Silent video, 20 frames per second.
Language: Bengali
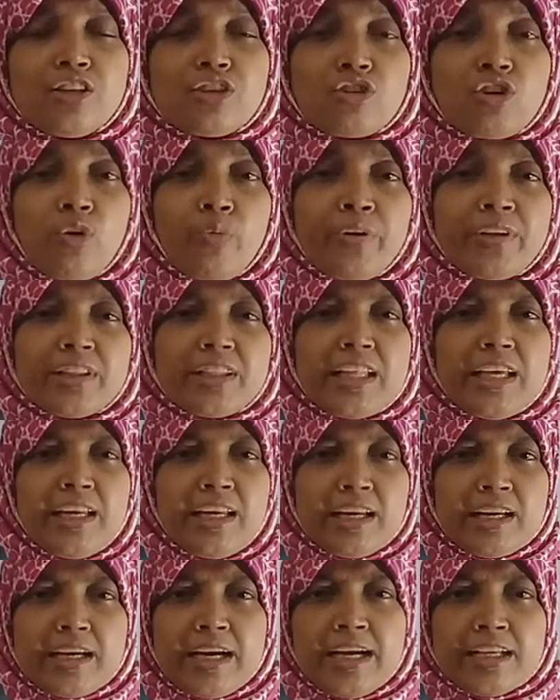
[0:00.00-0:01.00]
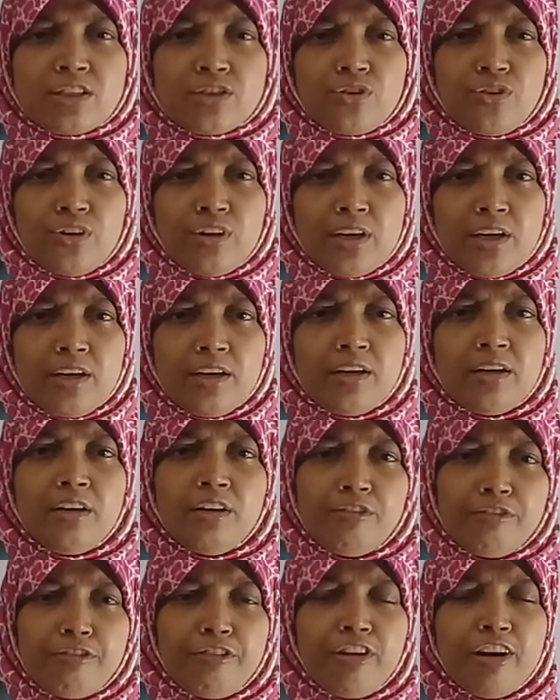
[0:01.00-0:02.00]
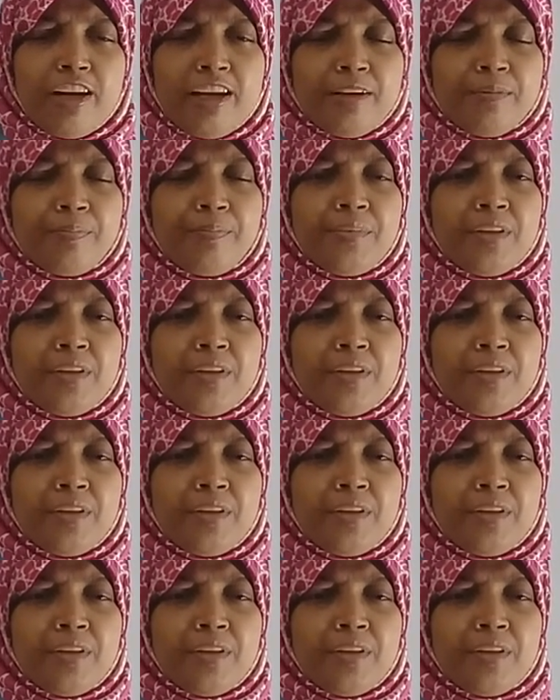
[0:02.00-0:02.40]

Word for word: সমান তালে কাজ করার ফলে